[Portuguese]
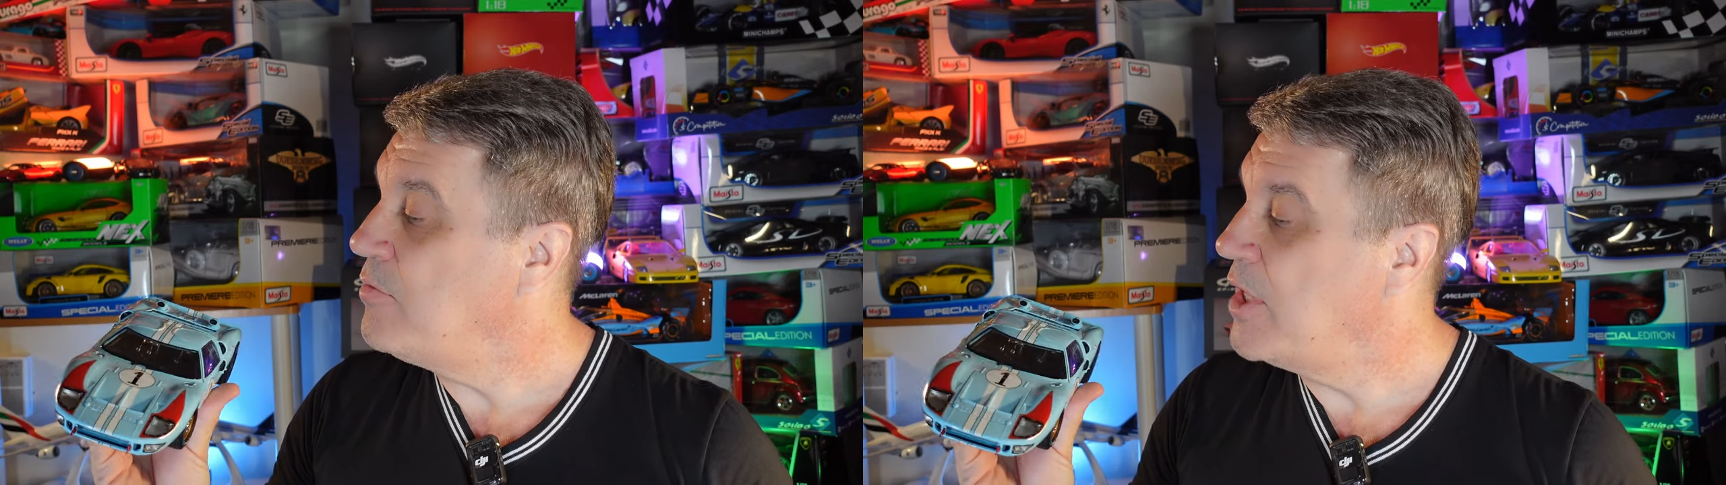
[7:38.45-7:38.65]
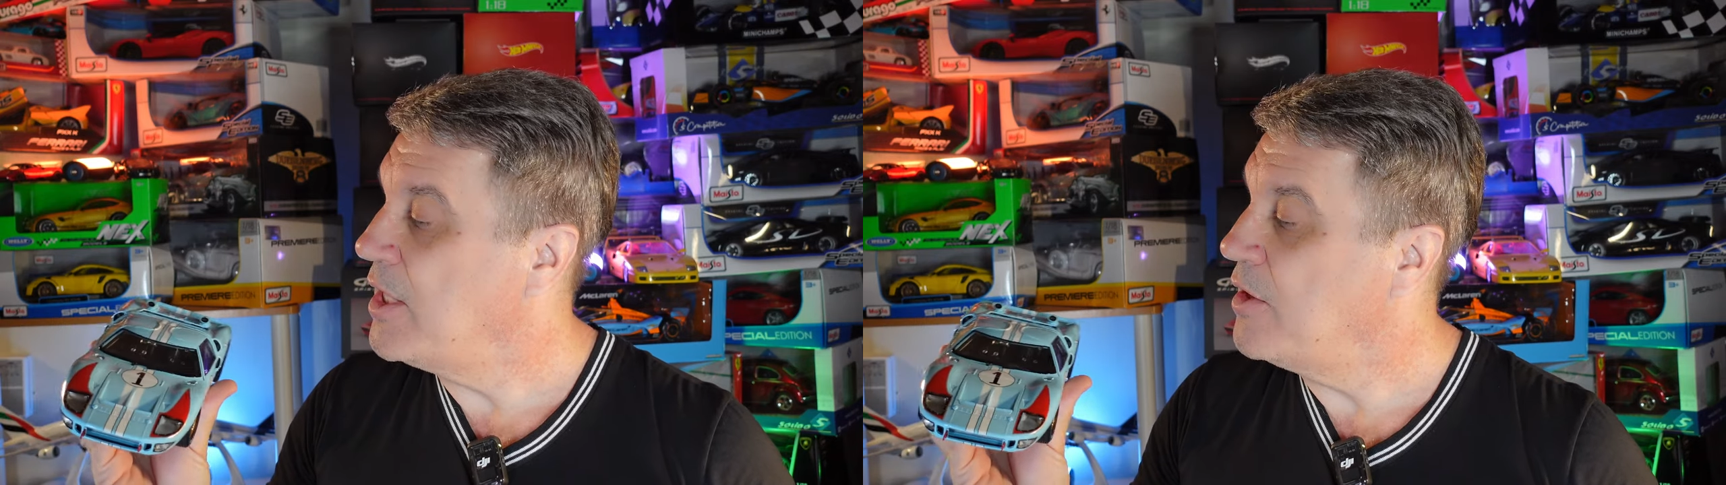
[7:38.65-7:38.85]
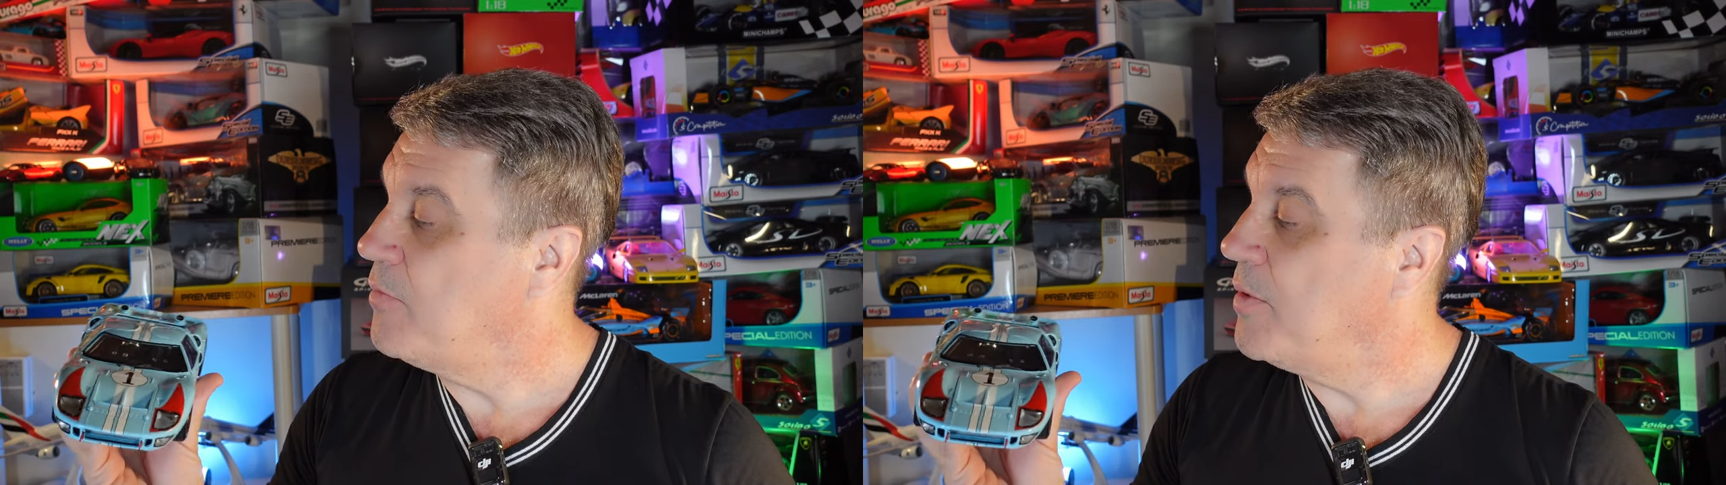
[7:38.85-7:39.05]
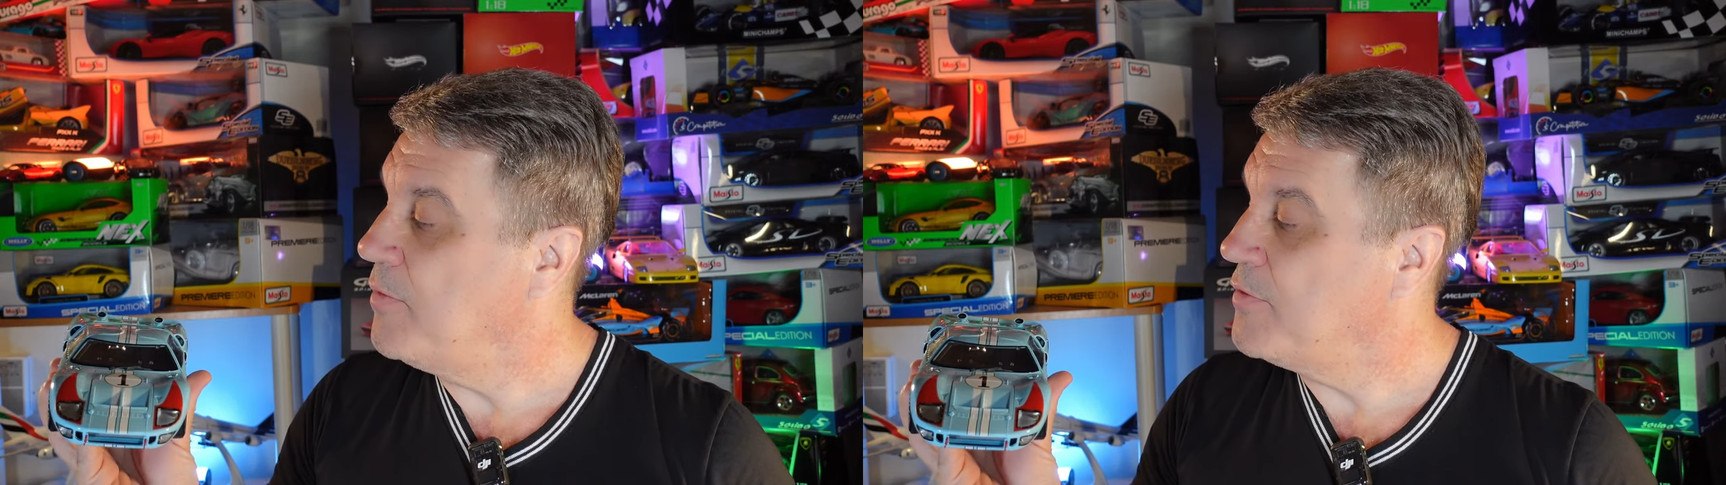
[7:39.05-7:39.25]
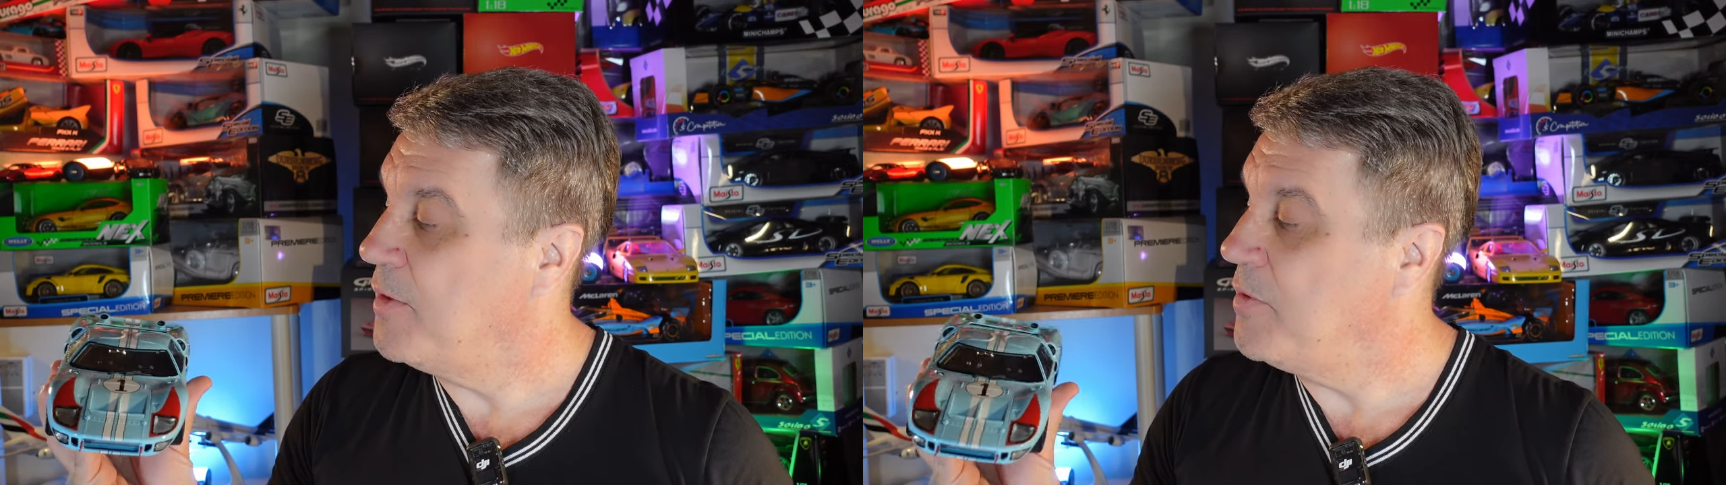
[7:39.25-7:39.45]
não tá dando para
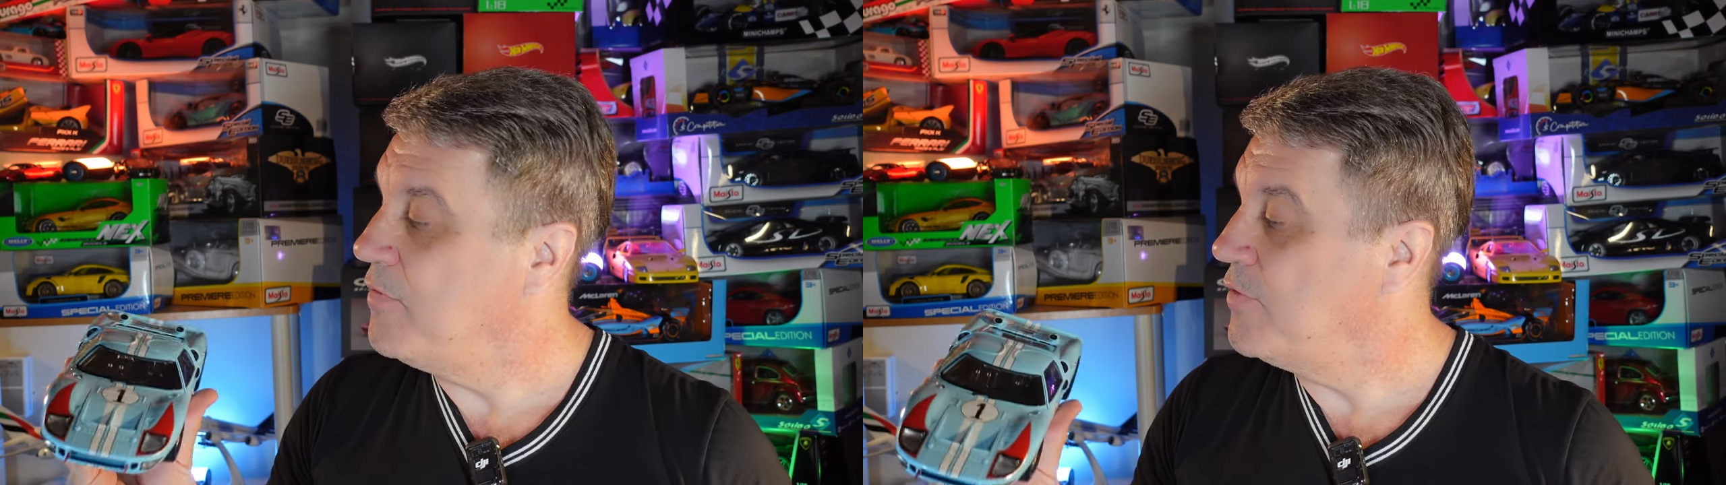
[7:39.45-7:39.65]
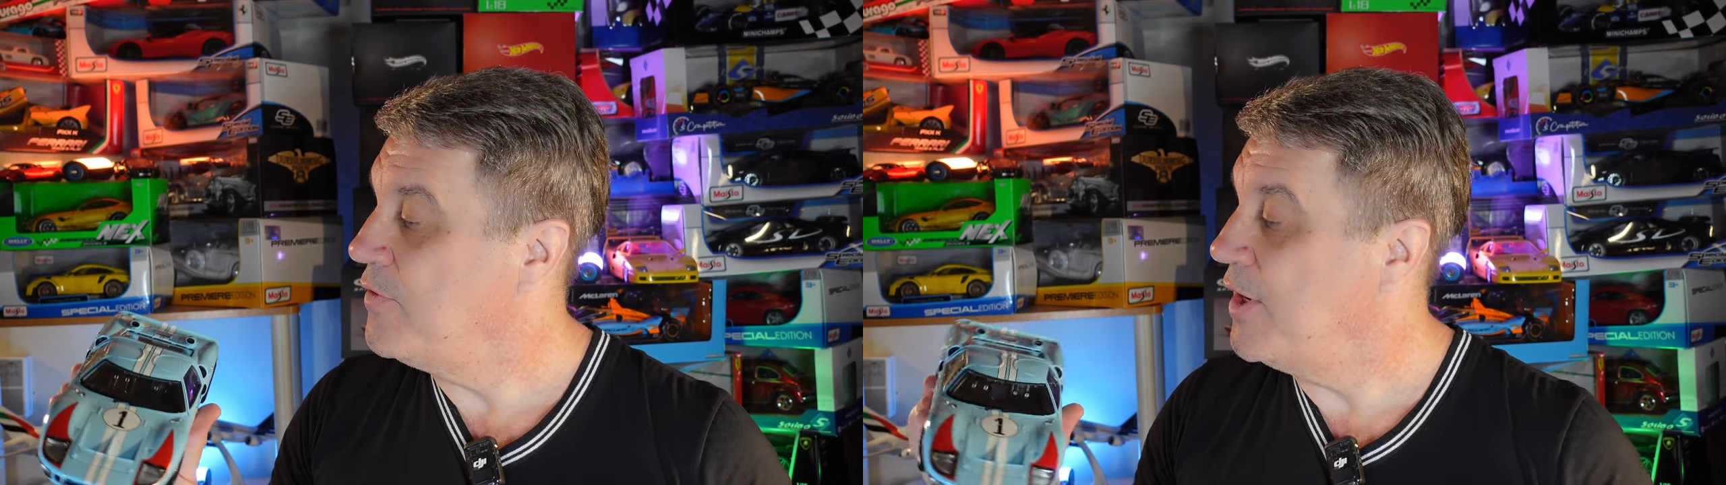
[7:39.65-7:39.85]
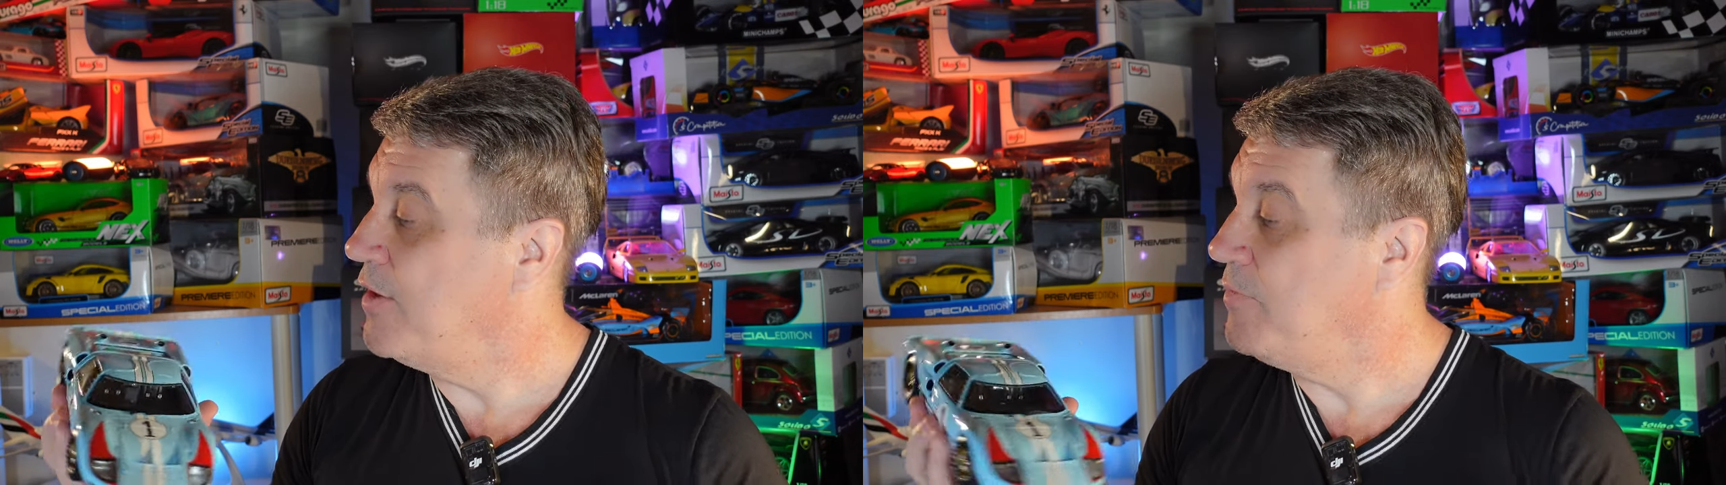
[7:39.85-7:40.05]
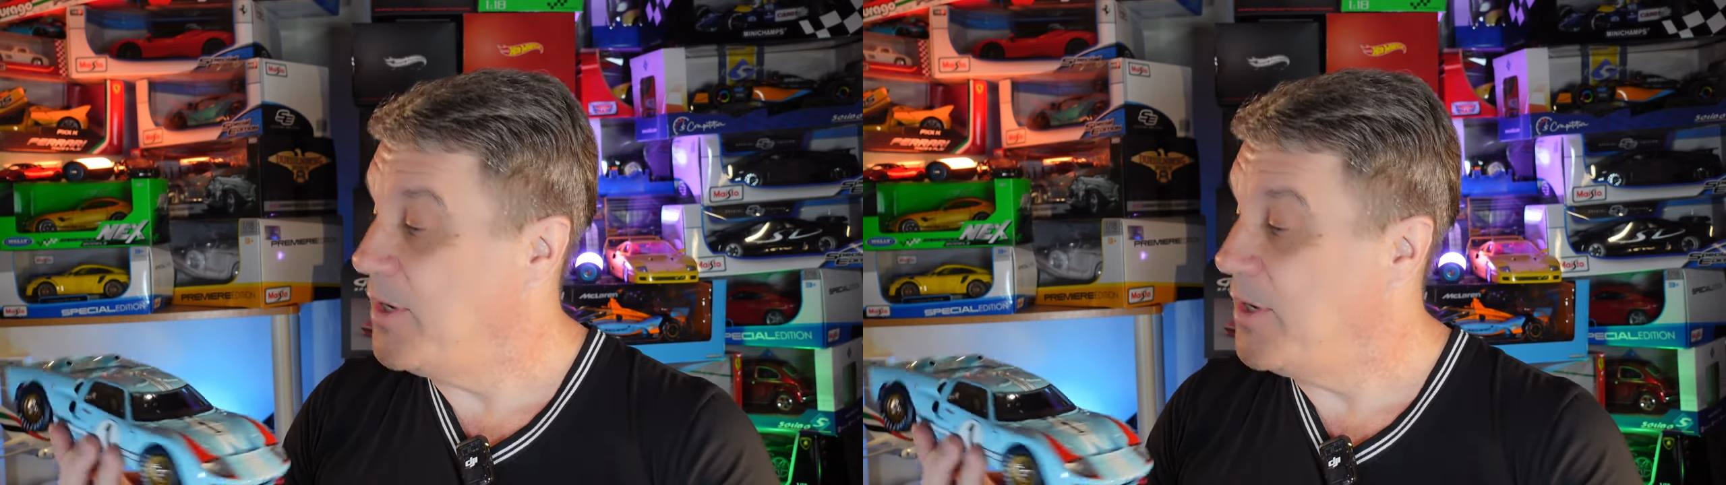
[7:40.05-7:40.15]
mostrar para vocês,